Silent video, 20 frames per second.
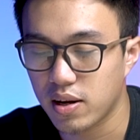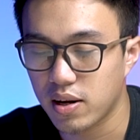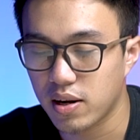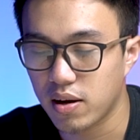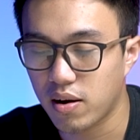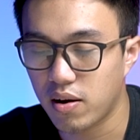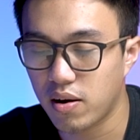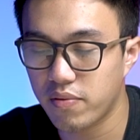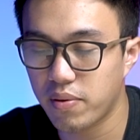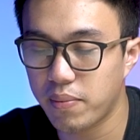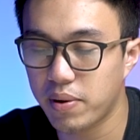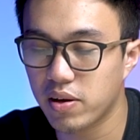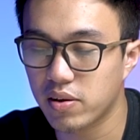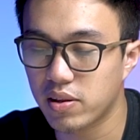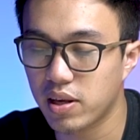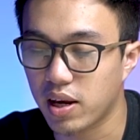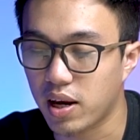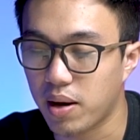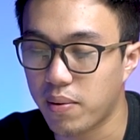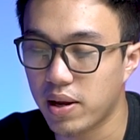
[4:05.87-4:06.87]
đó, và bây giờ
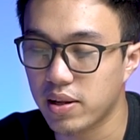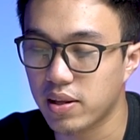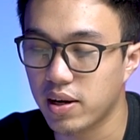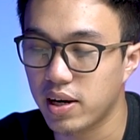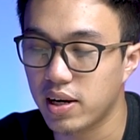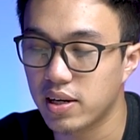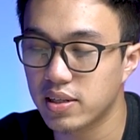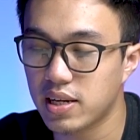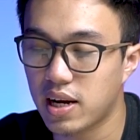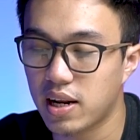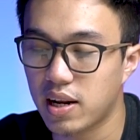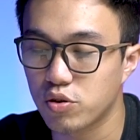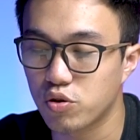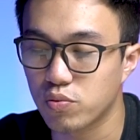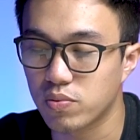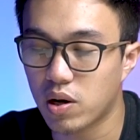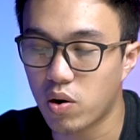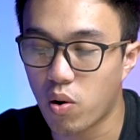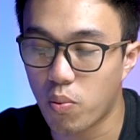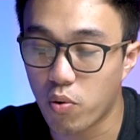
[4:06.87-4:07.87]
thì các bạn thấy rằng là chúng
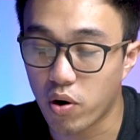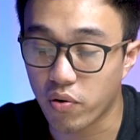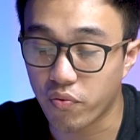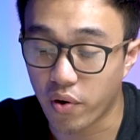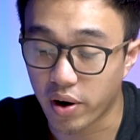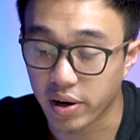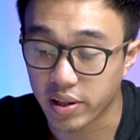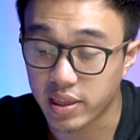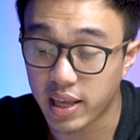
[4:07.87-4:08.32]
ta có một cái phần